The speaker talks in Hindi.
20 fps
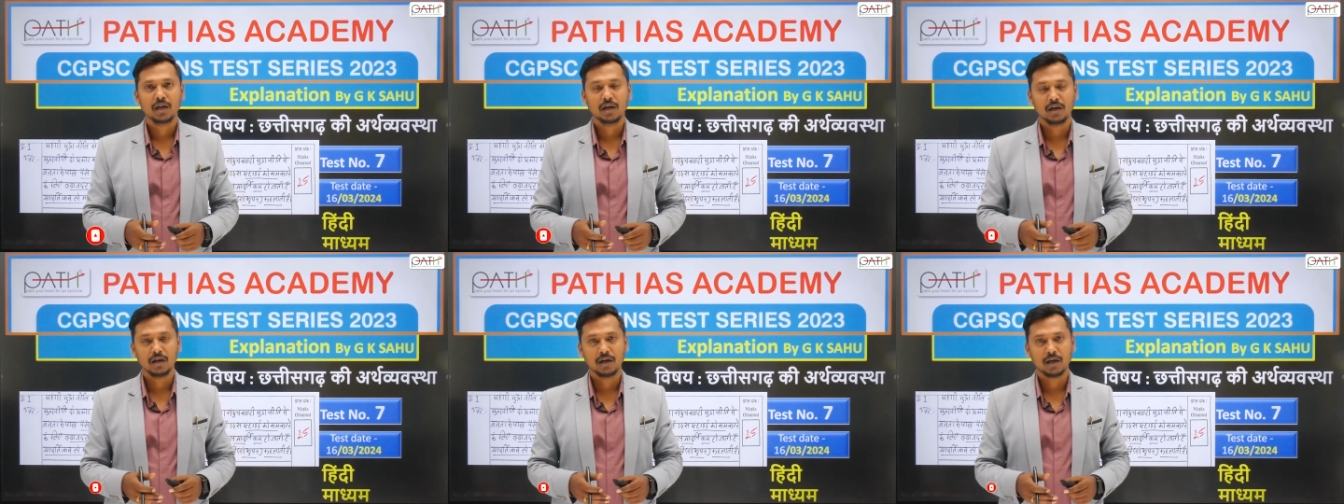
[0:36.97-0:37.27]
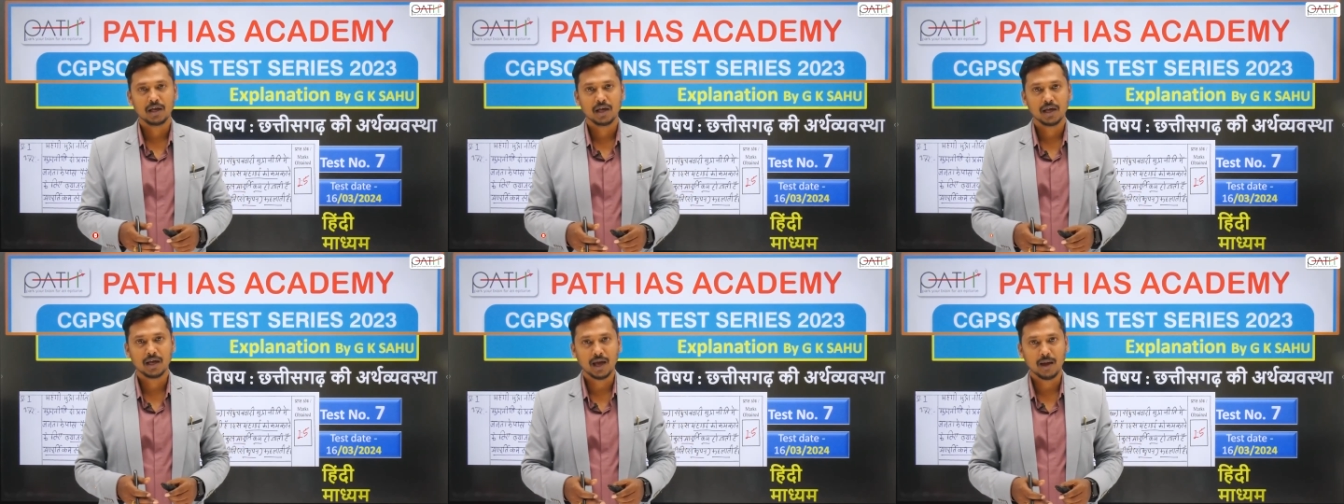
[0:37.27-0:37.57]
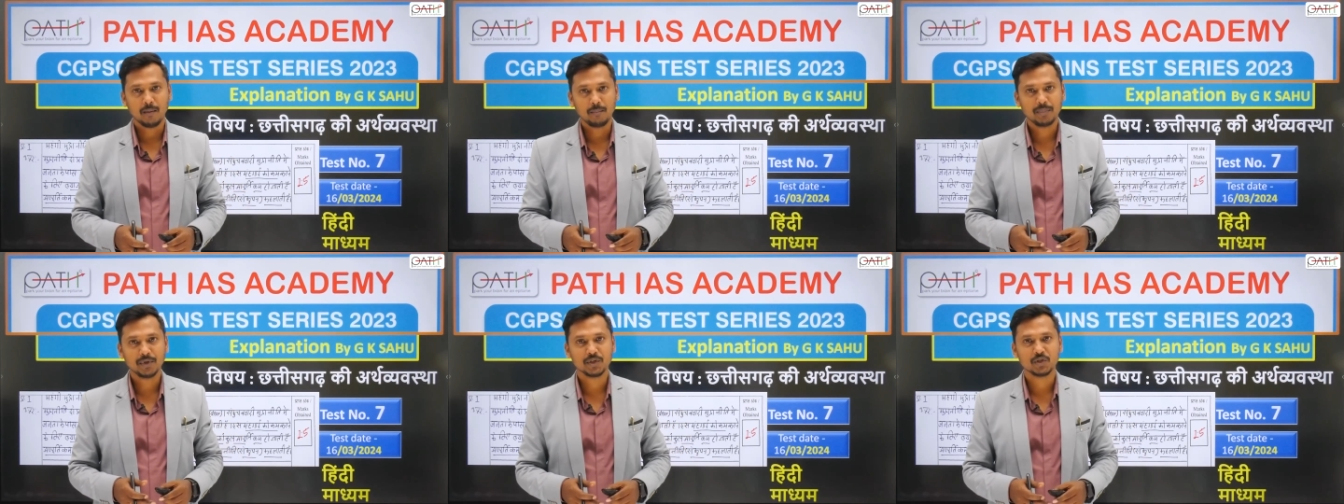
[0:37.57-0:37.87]
के
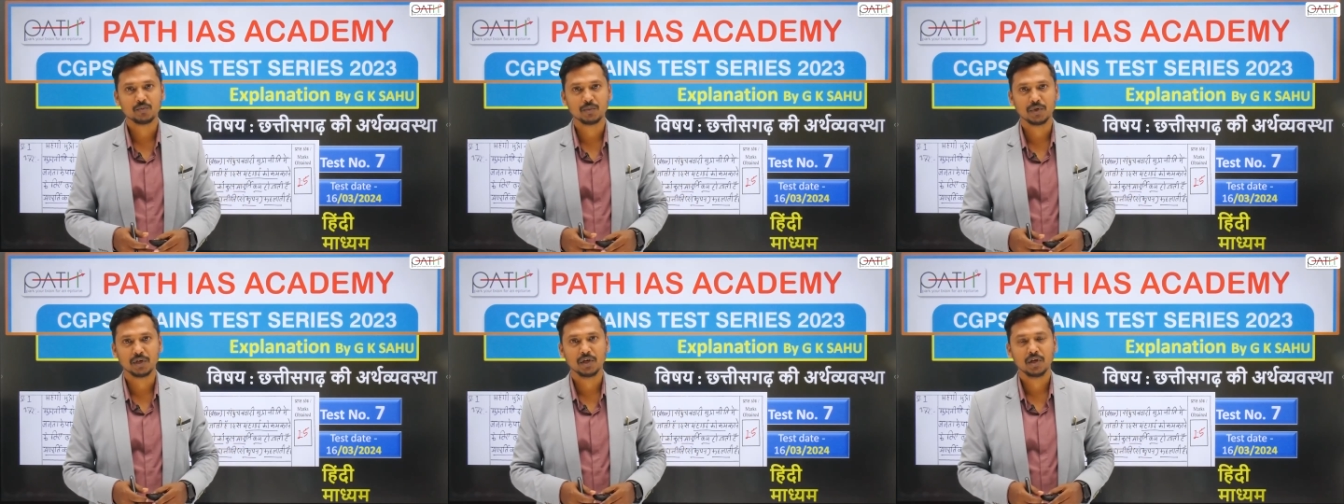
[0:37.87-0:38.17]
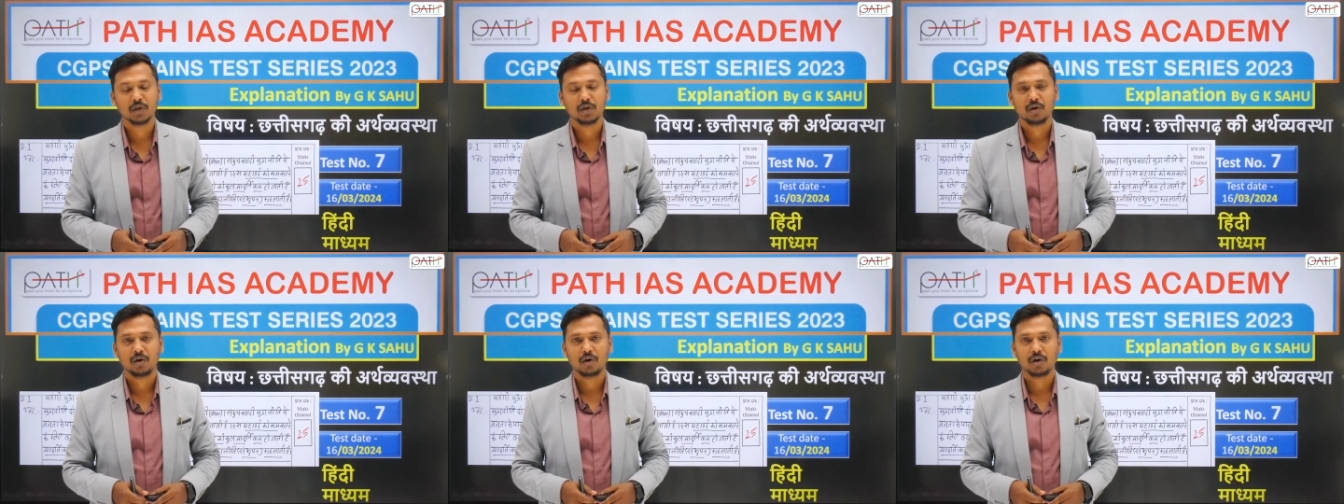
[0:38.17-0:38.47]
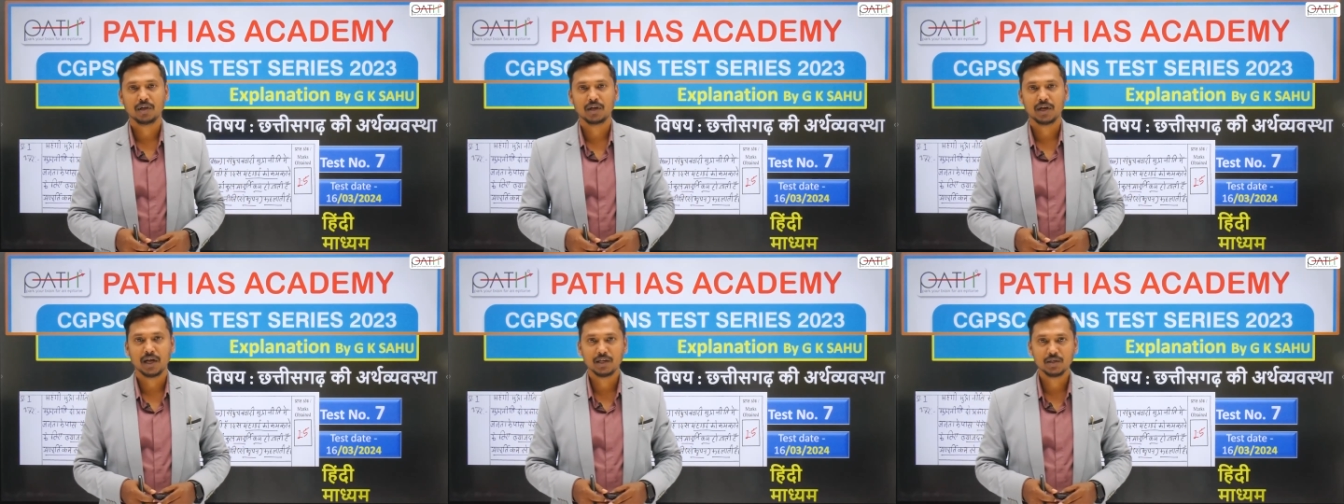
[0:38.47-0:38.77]
कैंपस में
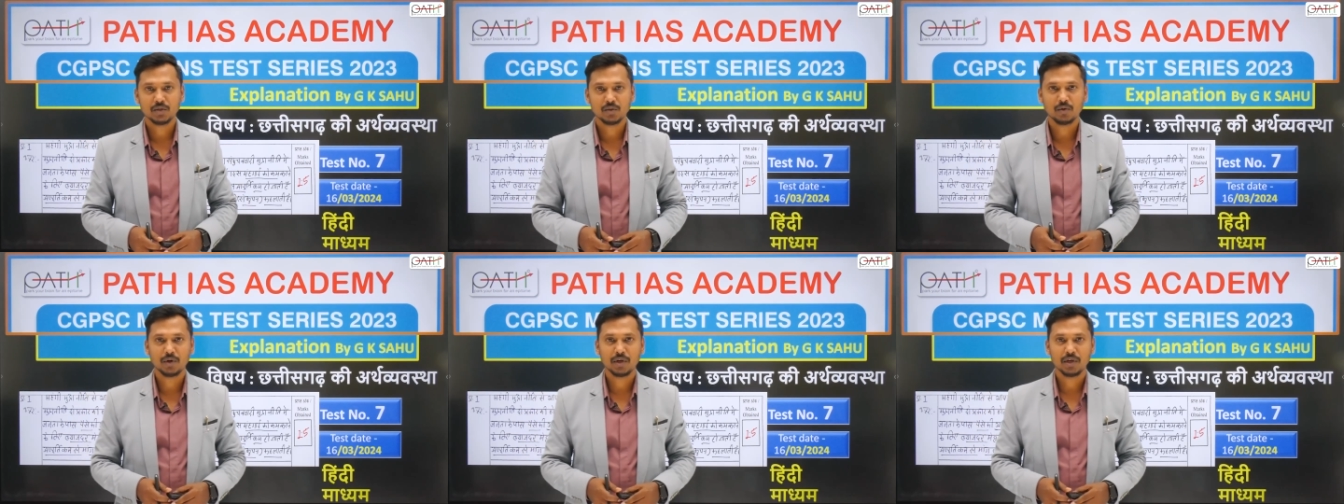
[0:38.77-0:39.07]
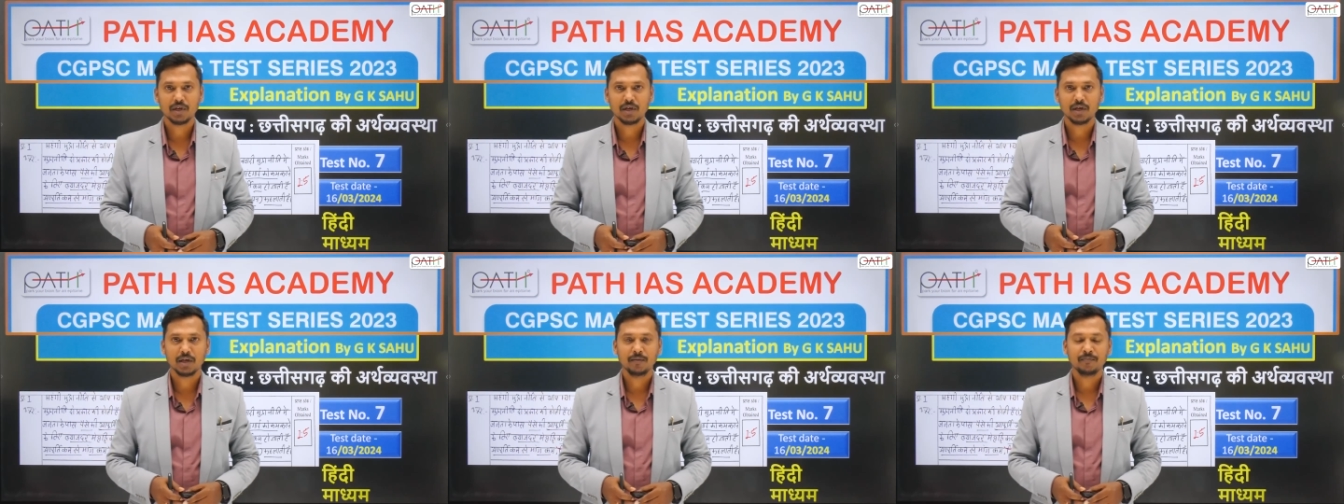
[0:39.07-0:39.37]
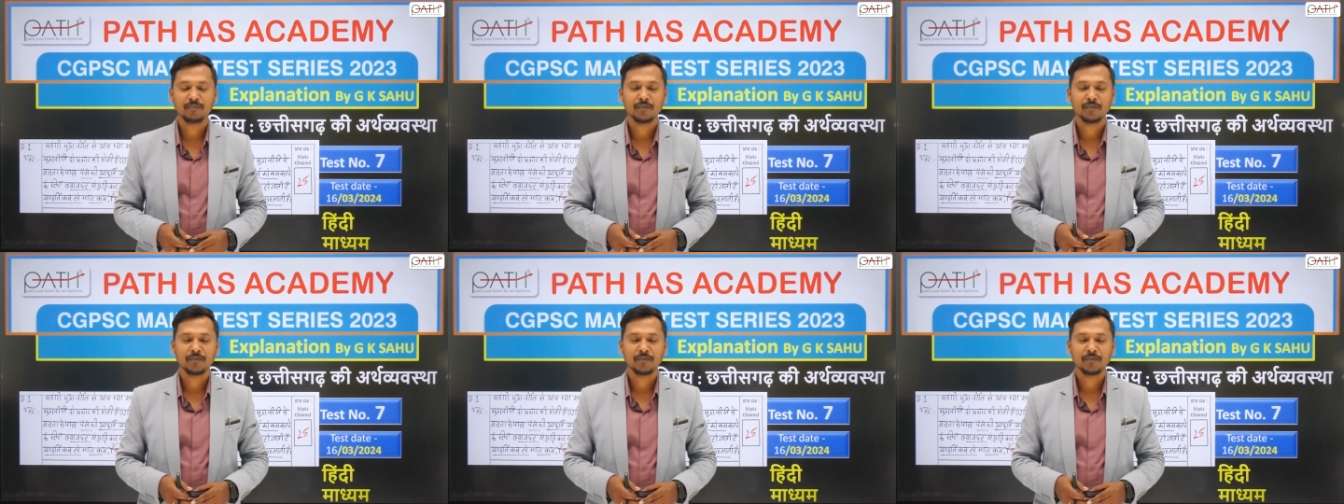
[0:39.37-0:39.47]
ऑर्गेनाइज हो रही है